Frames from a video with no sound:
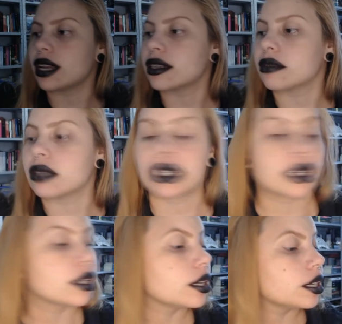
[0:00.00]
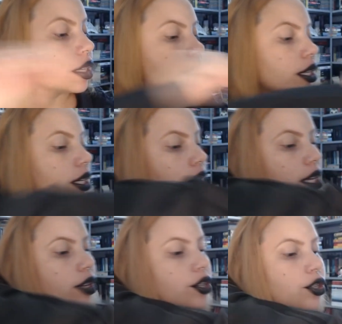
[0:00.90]
dela são assim. E
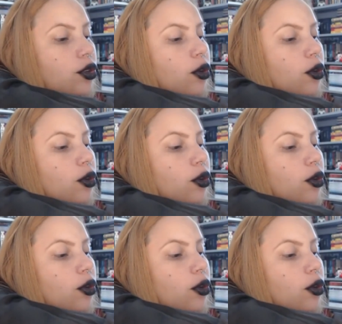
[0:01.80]
aí, gente,